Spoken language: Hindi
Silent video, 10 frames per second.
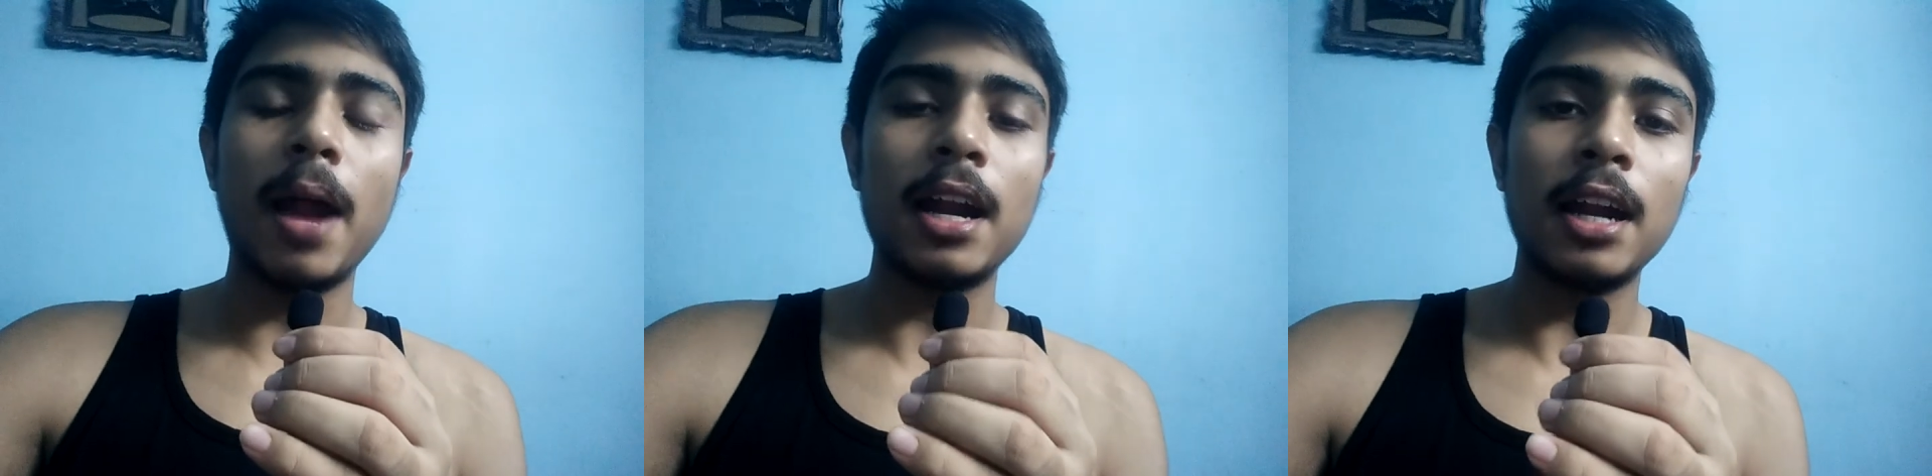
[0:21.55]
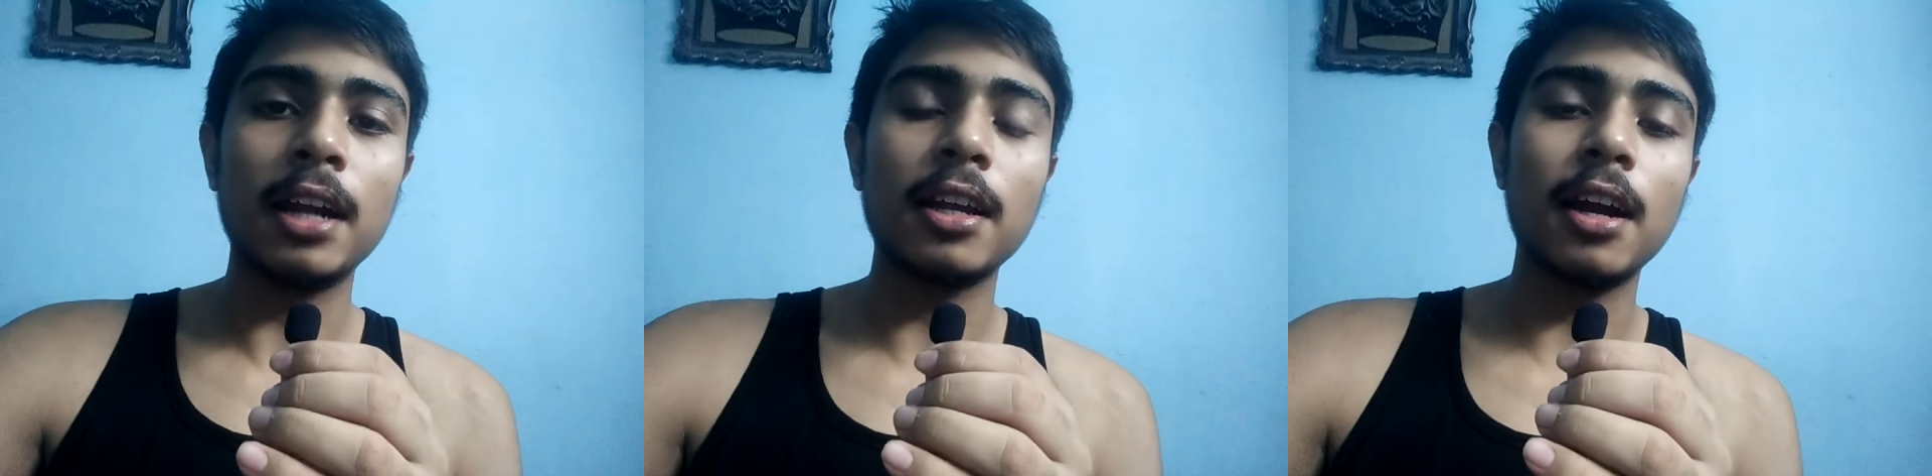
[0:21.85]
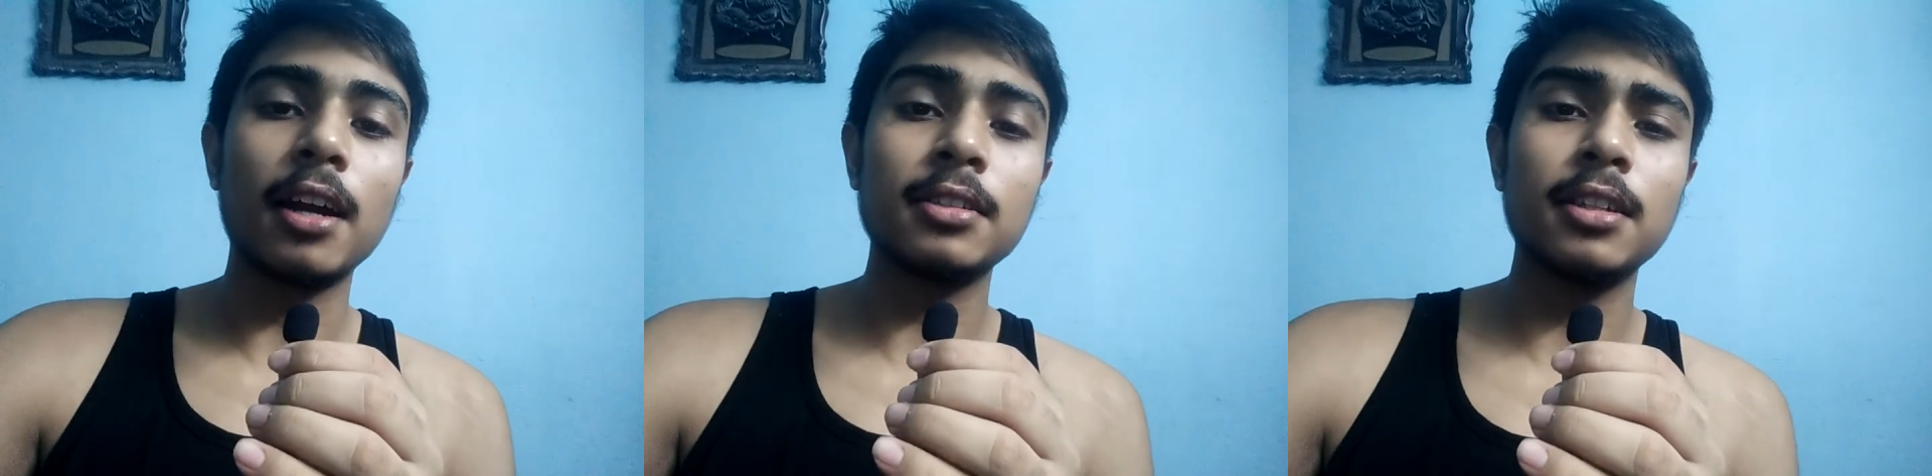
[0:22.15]
बैड लाइट के
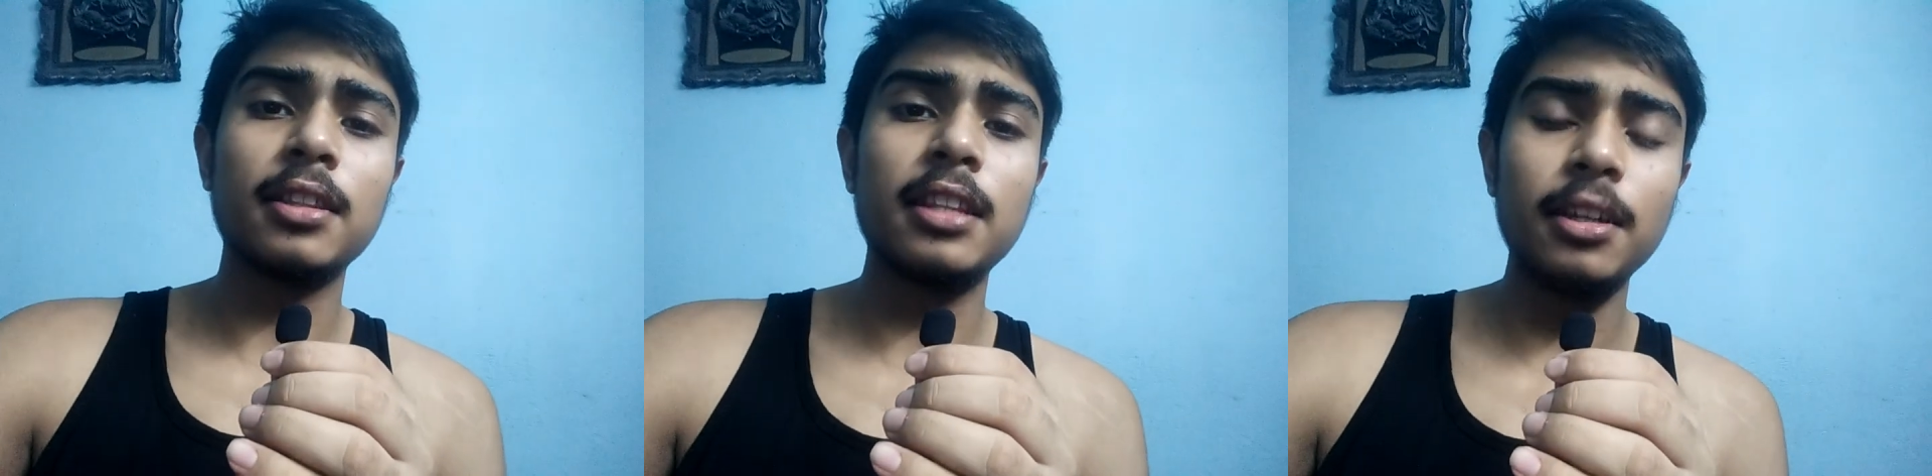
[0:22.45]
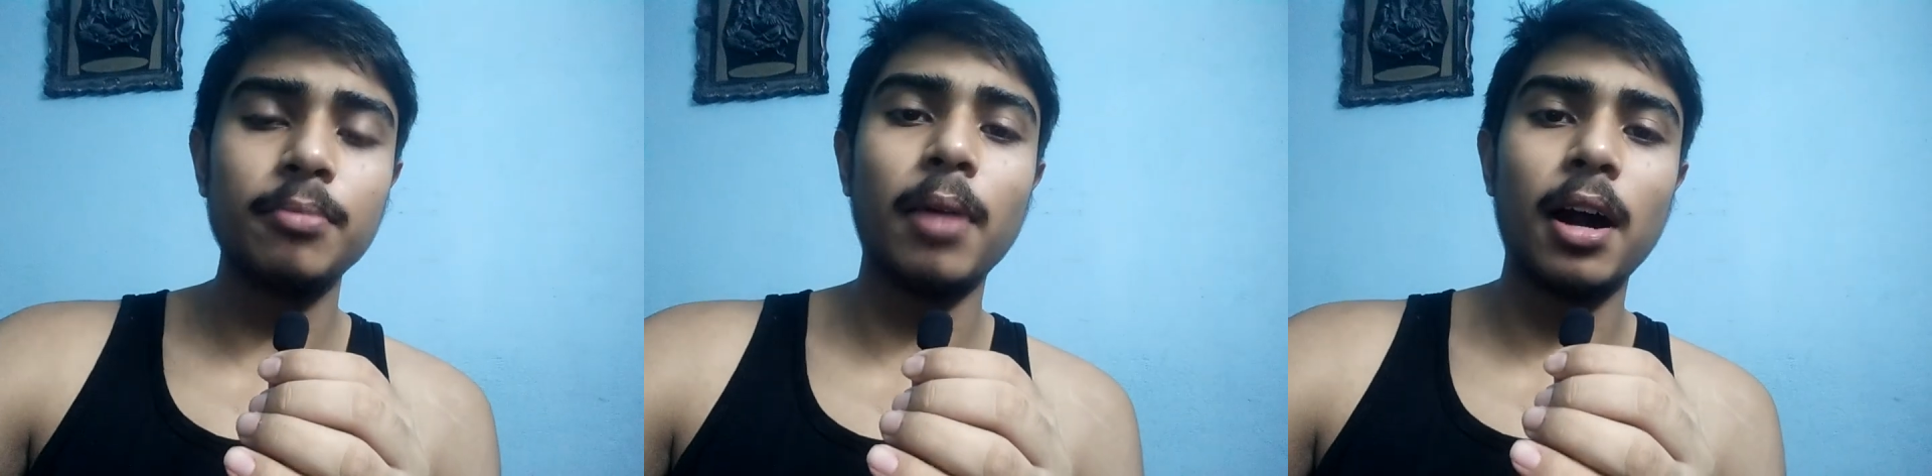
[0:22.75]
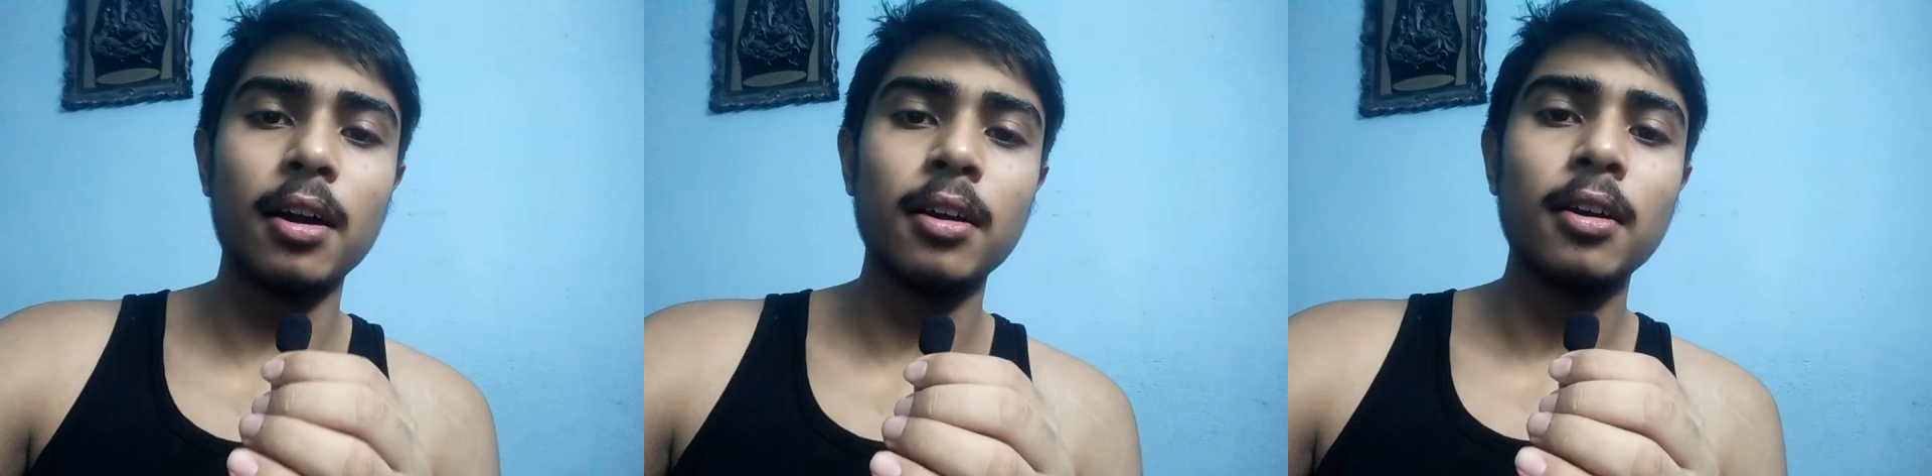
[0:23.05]
कारण से तीन
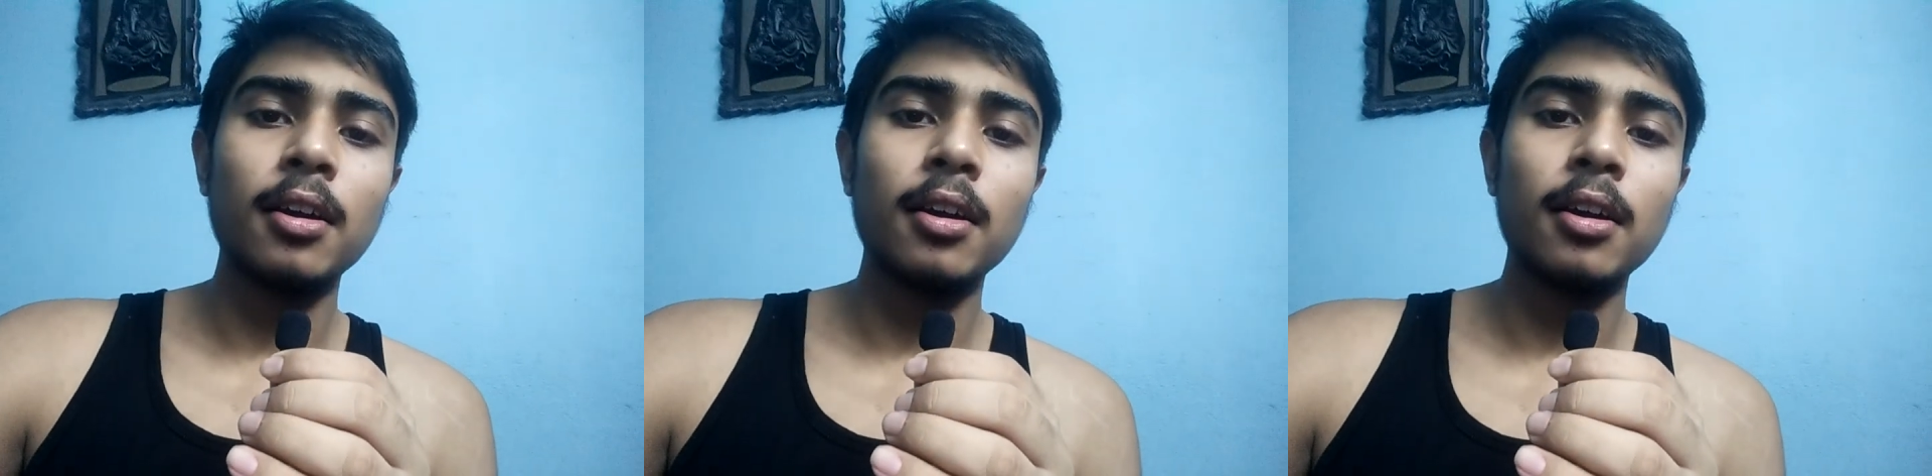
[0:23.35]
बार